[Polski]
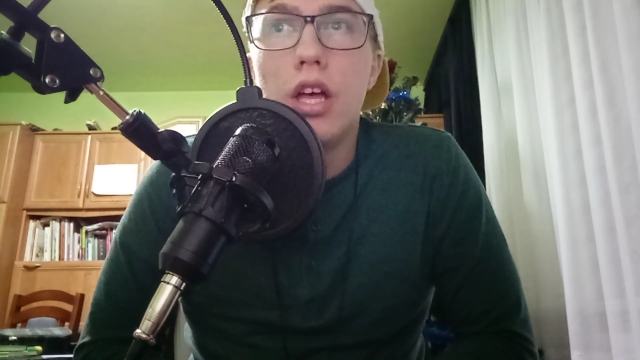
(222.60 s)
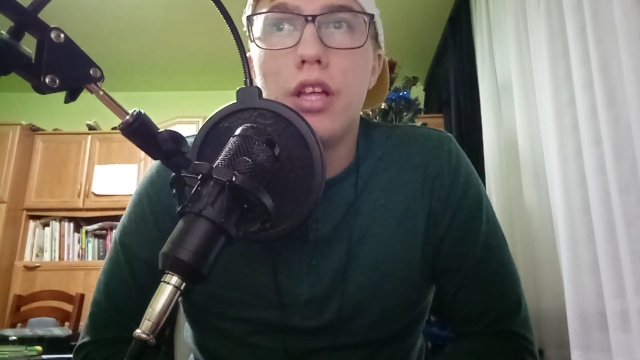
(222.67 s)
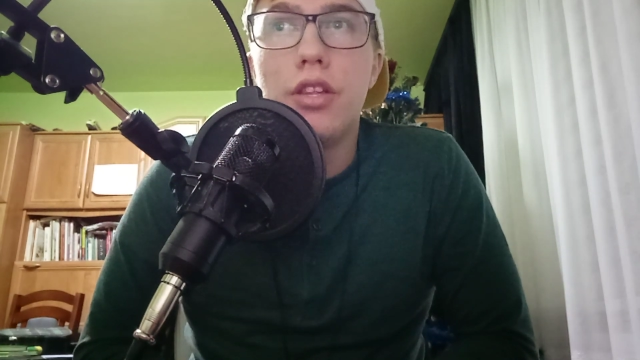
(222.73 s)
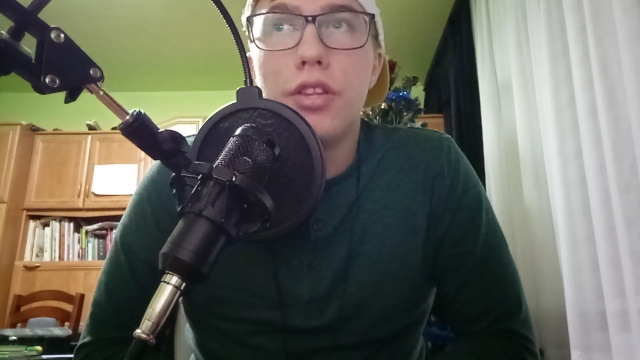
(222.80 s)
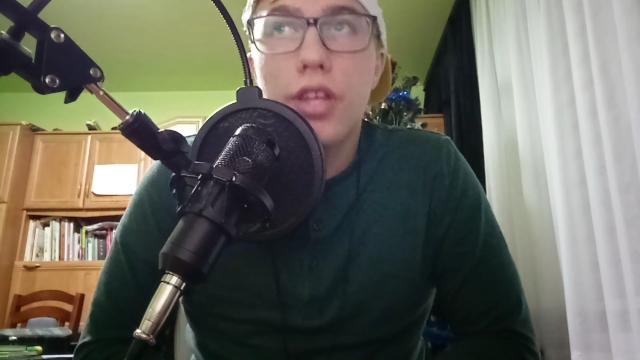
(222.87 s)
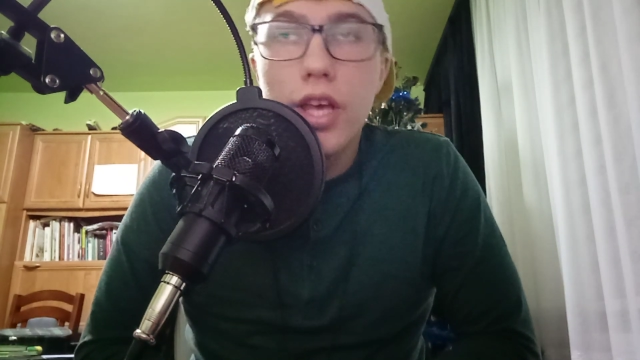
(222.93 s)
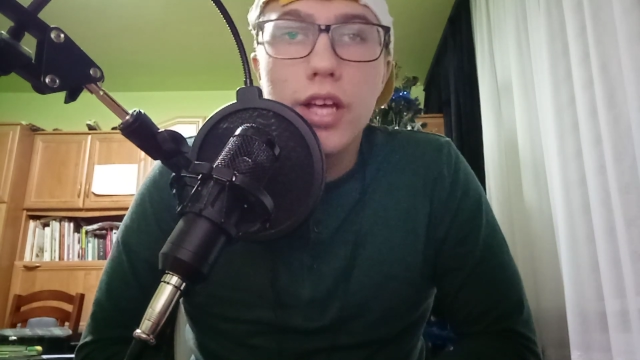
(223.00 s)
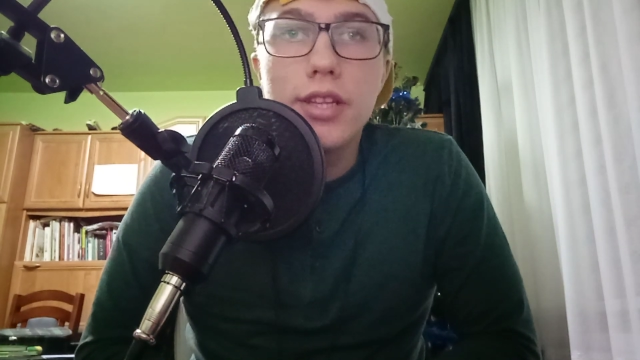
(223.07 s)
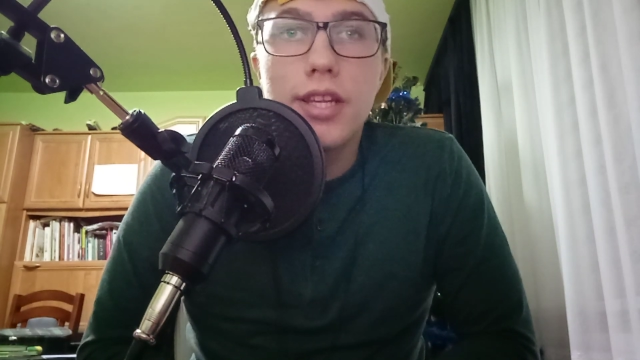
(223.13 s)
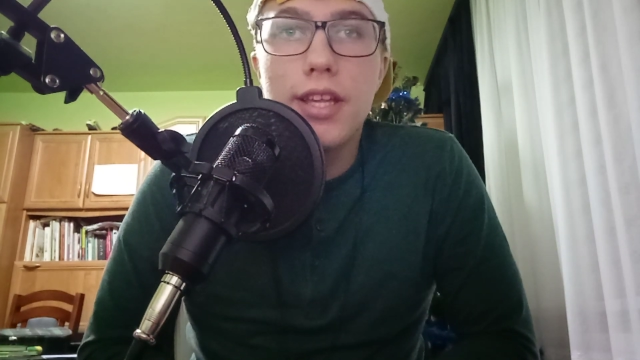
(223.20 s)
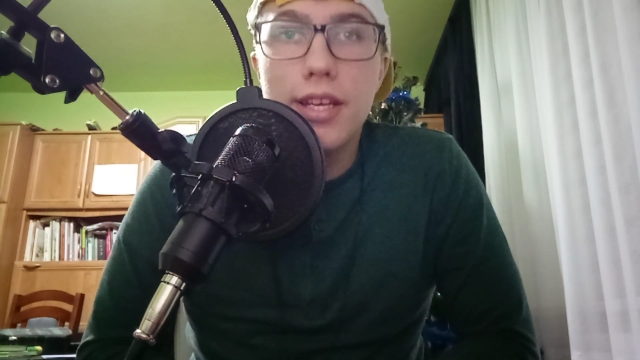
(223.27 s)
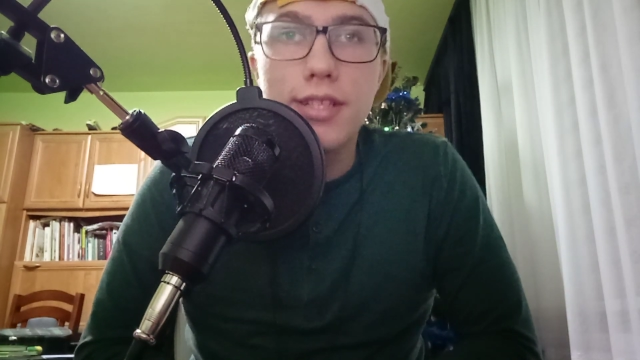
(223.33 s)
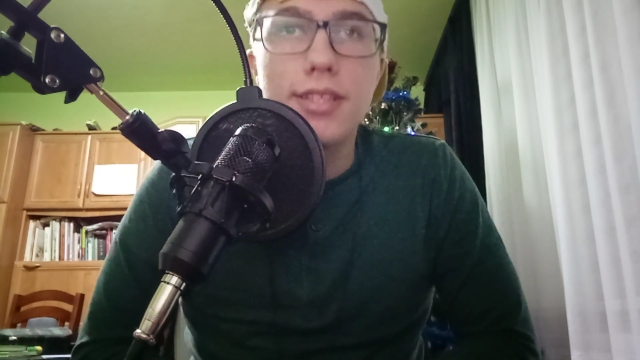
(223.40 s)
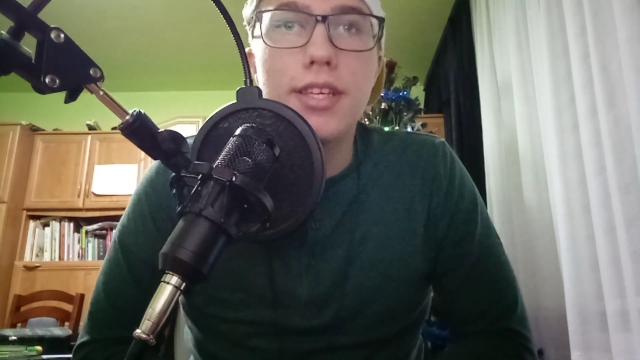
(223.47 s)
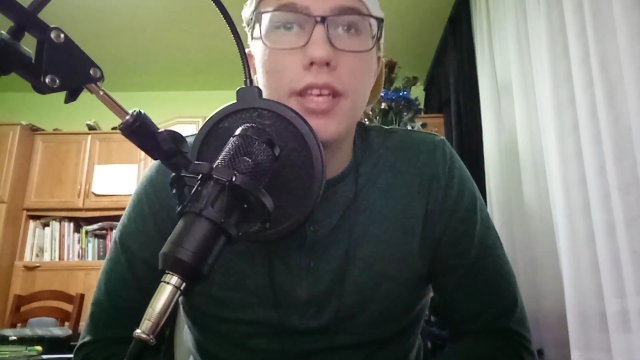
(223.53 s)
nikt
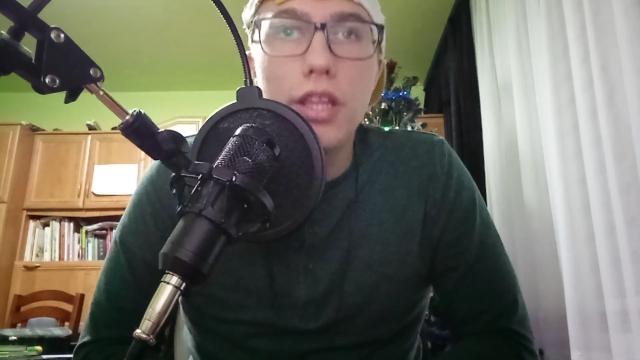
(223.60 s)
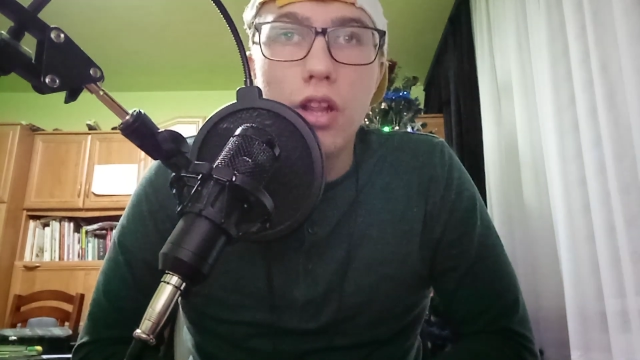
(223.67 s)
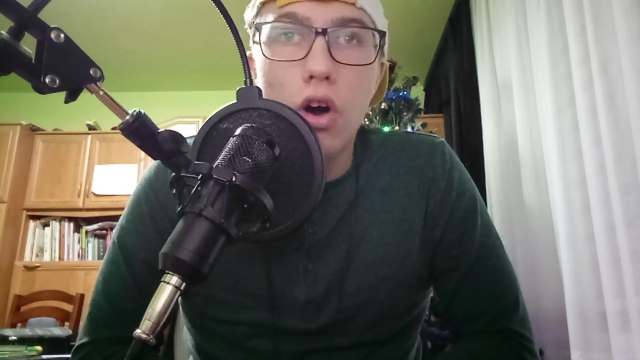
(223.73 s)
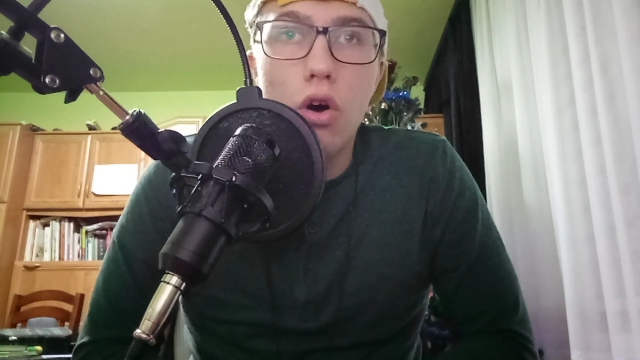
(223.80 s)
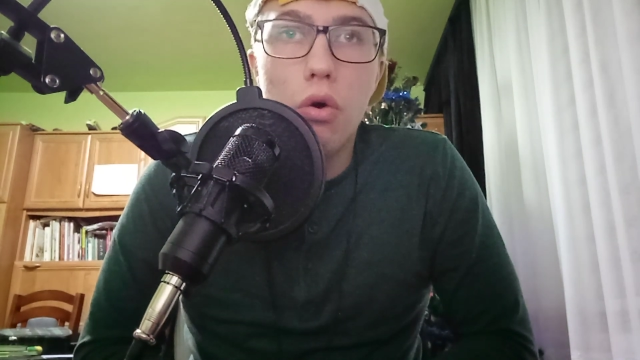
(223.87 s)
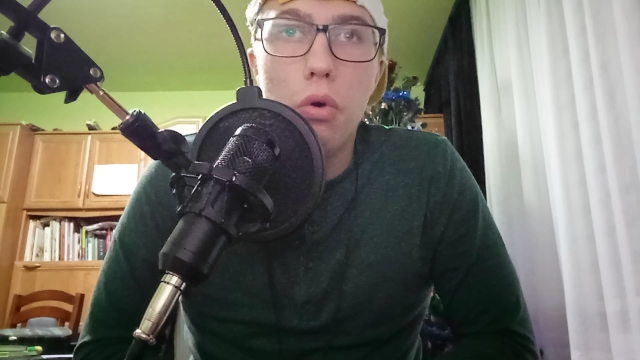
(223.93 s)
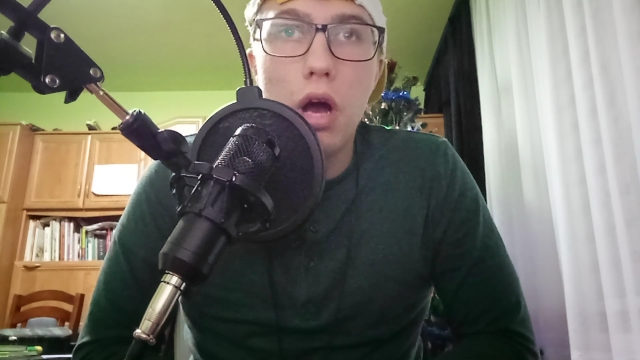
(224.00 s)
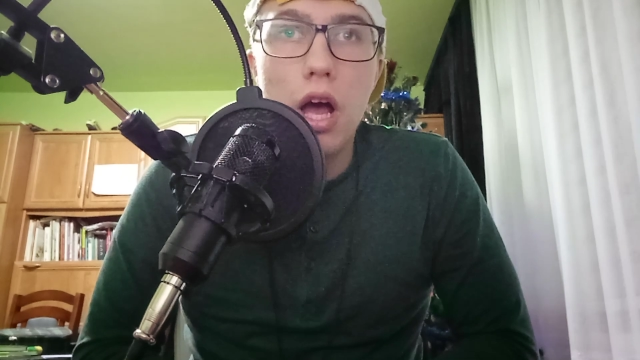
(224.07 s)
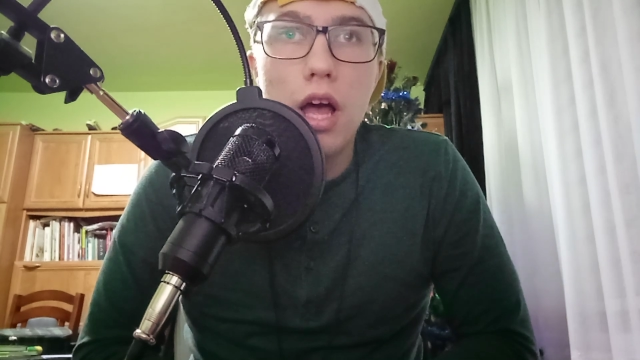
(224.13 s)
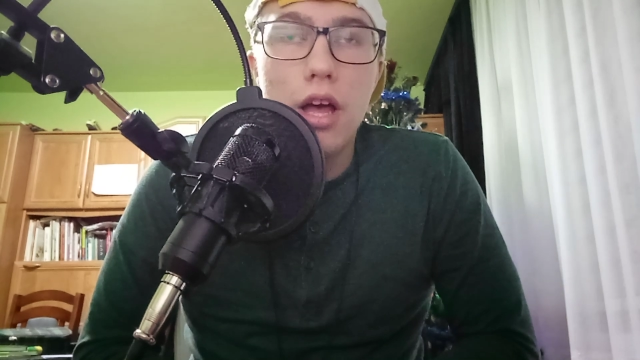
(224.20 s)
nie zginął